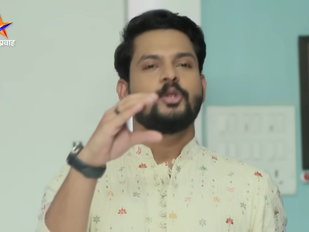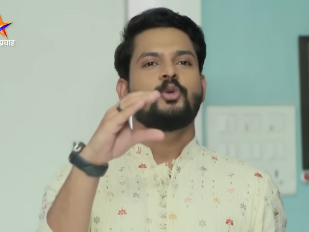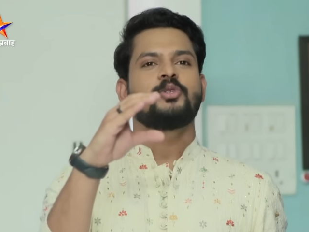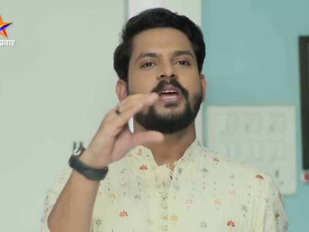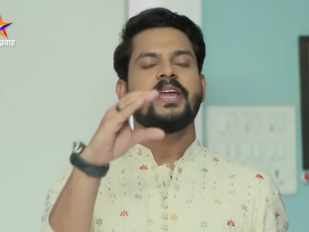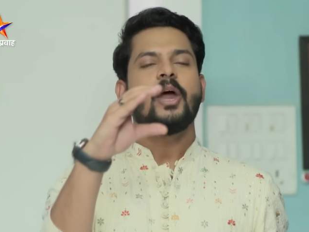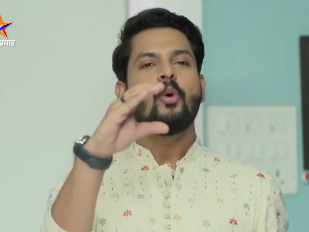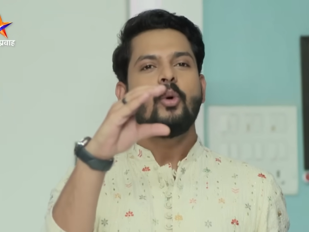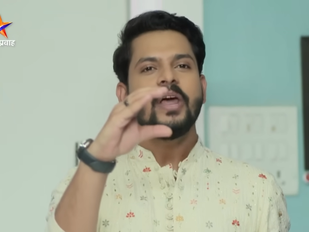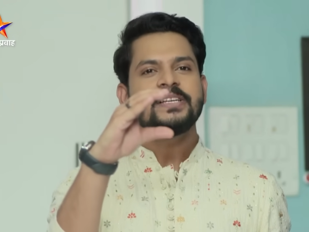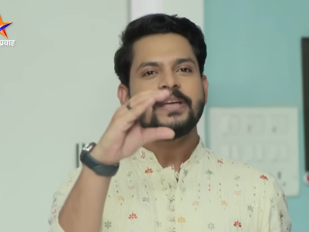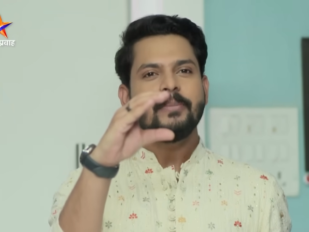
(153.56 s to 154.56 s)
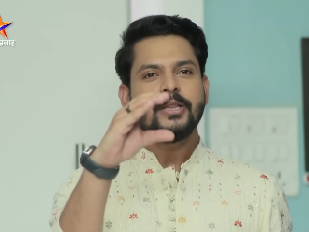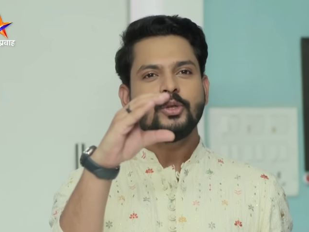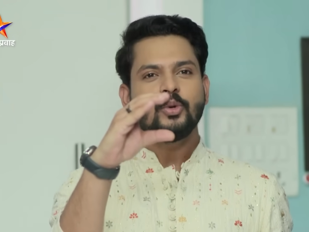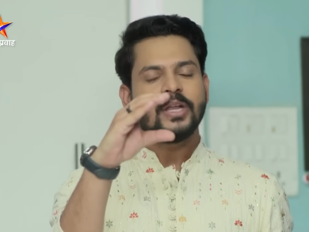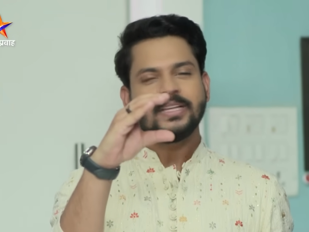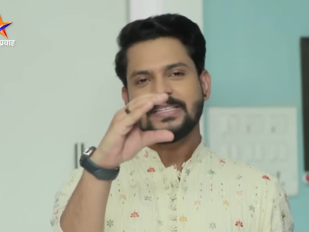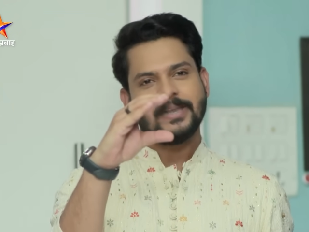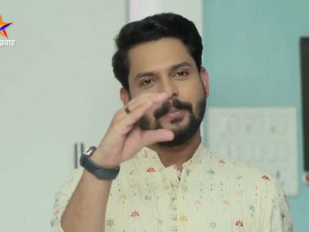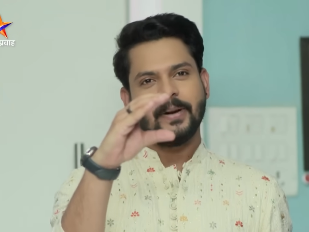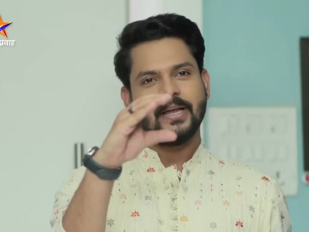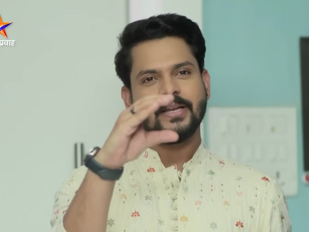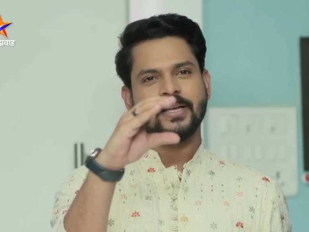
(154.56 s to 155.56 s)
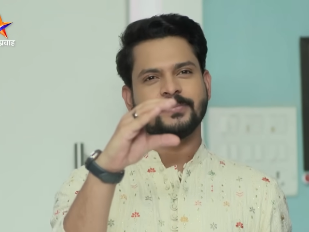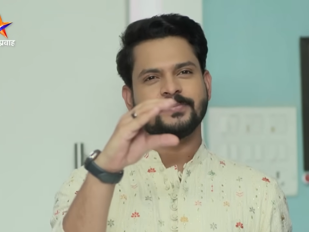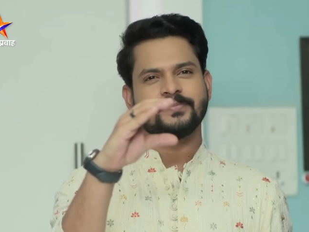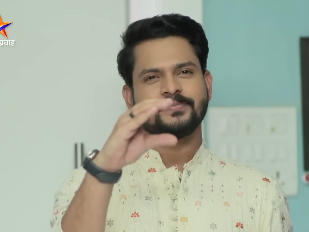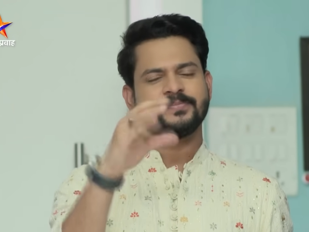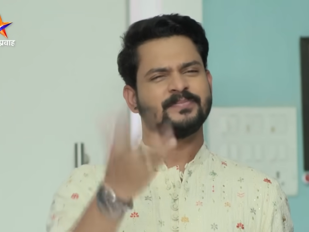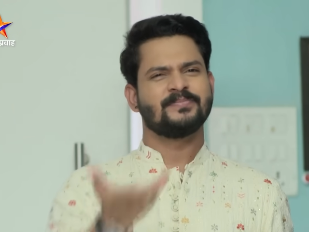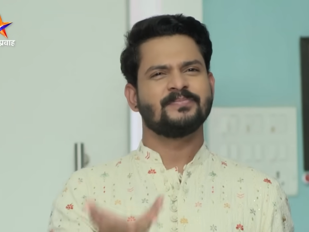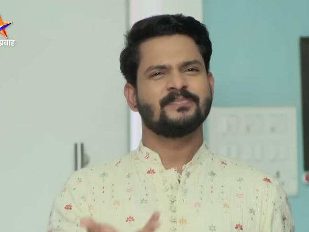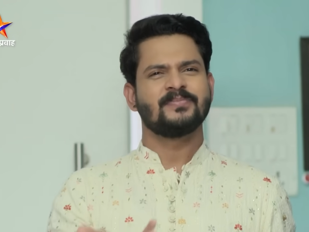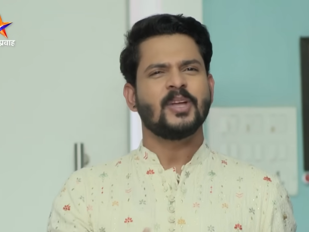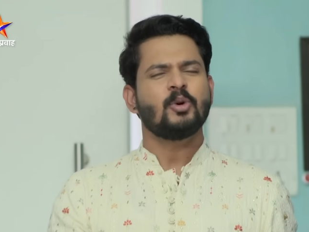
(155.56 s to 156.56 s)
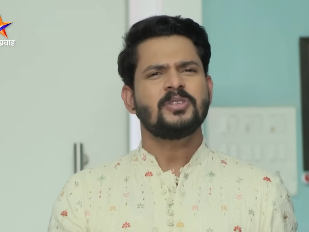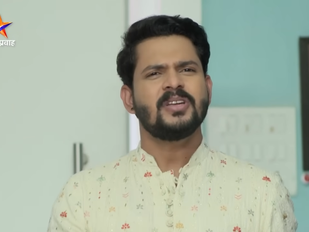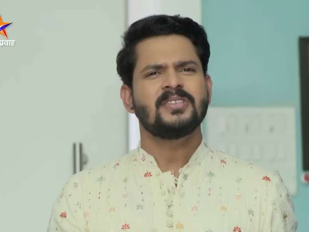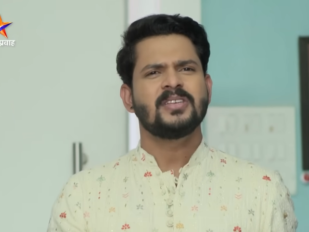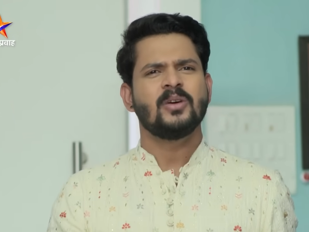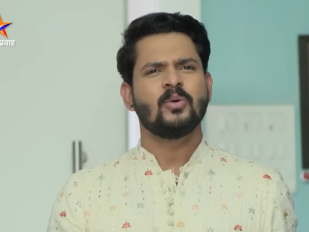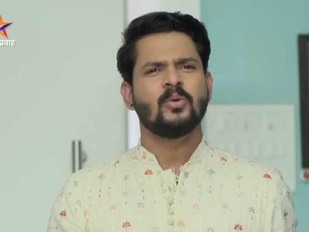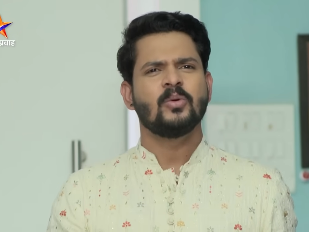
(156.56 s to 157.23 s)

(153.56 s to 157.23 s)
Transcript: तुझ्या एवढ्याशा मेंदूला ते झेपणार नाही नको स्ट्रेस घेऊ